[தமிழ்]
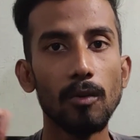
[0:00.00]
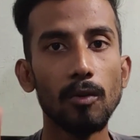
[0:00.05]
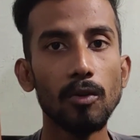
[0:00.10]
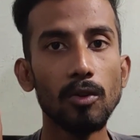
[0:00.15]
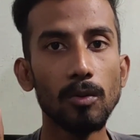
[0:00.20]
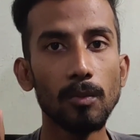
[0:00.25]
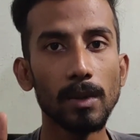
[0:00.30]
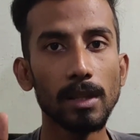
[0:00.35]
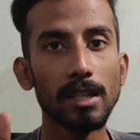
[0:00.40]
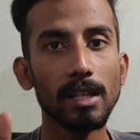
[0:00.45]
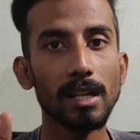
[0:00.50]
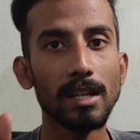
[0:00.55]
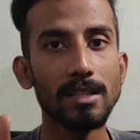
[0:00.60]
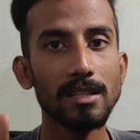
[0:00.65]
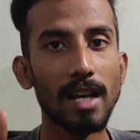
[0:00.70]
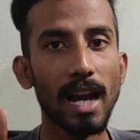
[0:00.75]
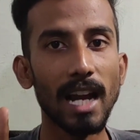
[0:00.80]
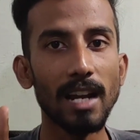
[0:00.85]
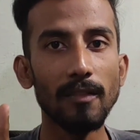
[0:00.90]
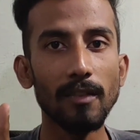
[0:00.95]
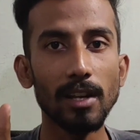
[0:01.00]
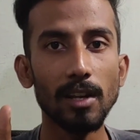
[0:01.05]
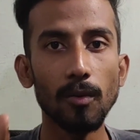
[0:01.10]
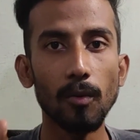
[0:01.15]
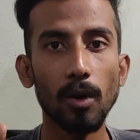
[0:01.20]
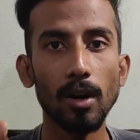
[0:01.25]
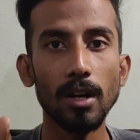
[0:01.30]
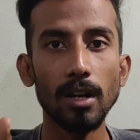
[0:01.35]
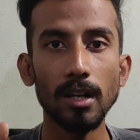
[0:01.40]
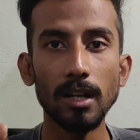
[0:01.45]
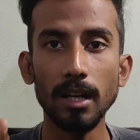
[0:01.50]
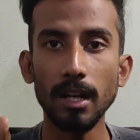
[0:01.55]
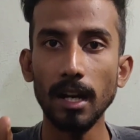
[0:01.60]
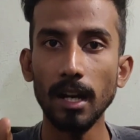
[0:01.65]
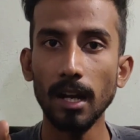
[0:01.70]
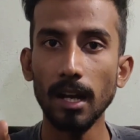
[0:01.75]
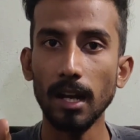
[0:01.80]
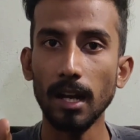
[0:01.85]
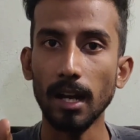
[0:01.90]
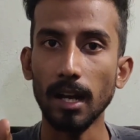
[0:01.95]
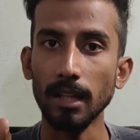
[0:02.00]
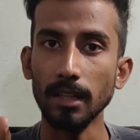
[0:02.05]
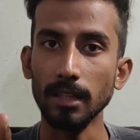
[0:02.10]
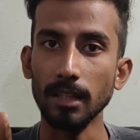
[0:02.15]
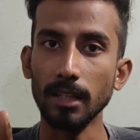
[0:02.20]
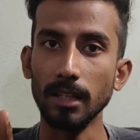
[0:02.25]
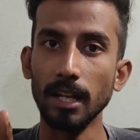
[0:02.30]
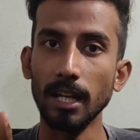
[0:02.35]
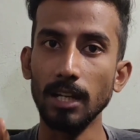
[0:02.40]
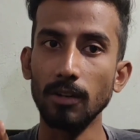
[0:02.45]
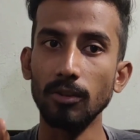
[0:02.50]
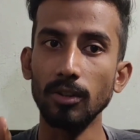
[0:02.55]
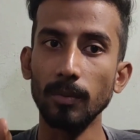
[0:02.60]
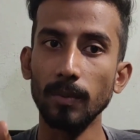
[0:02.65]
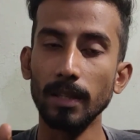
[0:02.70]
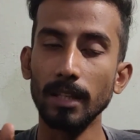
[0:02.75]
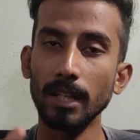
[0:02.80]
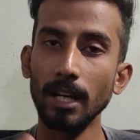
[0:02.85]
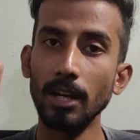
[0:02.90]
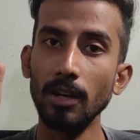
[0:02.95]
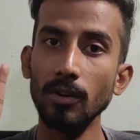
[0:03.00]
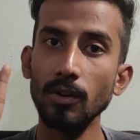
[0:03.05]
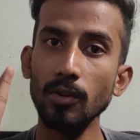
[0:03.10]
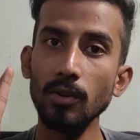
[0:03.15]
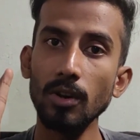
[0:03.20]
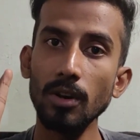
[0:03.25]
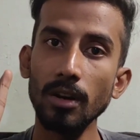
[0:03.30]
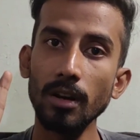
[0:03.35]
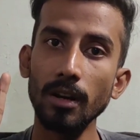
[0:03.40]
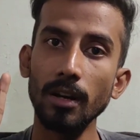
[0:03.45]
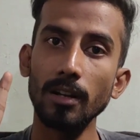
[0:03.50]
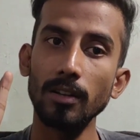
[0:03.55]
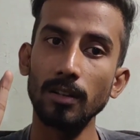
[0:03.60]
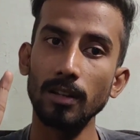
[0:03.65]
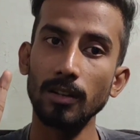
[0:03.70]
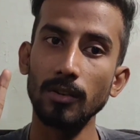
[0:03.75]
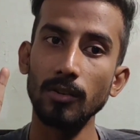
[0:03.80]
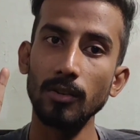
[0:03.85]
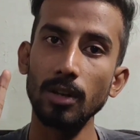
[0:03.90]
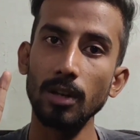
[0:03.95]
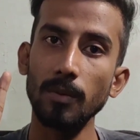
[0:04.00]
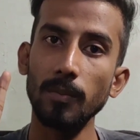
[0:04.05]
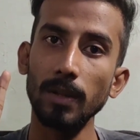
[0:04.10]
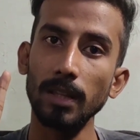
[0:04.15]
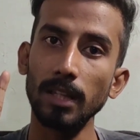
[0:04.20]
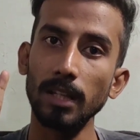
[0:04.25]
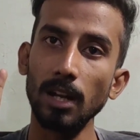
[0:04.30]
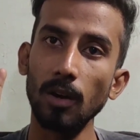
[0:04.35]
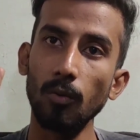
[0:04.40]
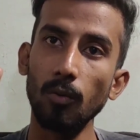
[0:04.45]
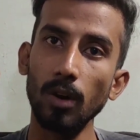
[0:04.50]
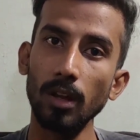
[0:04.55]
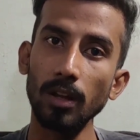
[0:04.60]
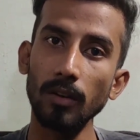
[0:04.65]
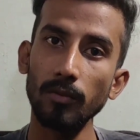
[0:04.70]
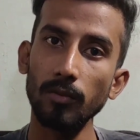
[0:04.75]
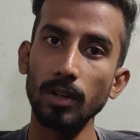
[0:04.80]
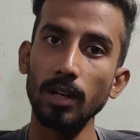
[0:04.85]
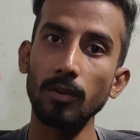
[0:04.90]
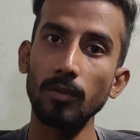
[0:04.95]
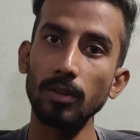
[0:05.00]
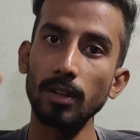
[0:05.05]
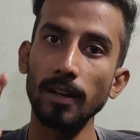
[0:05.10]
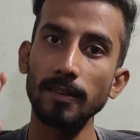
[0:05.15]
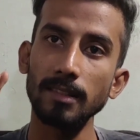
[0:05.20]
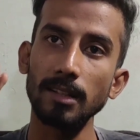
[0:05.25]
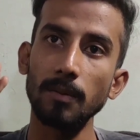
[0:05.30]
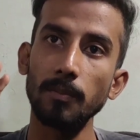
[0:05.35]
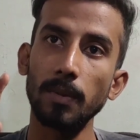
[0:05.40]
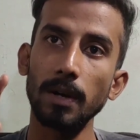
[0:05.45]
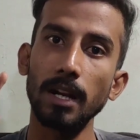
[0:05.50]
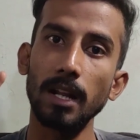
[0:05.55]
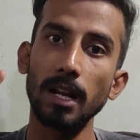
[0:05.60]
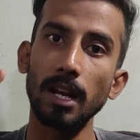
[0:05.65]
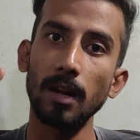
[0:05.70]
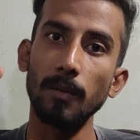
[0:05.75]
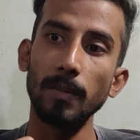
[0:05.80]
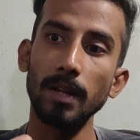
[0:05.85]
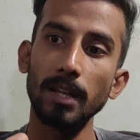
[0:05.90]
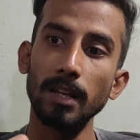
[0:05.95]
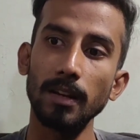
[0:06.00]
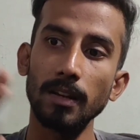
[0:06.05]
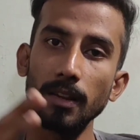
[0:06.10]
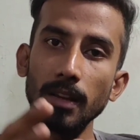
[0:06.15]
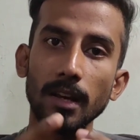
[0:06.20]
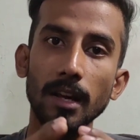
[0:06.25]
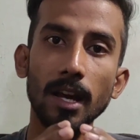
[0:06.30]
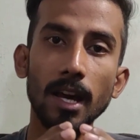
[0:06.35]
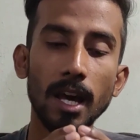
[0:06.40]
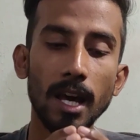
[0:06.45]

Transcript: இன்னும் பார்த்திங்கன்னா ஜான்வரி ஒன்றுங்கிற அந்த டேட் வந்து பார்த்திங்கன்னா நியூ இயர் நியூ இயர் பார்த்திங்கன்னா உலகம் பூரா வந்து அசெப்ட் பண்ணலை அப்படிங்கிறது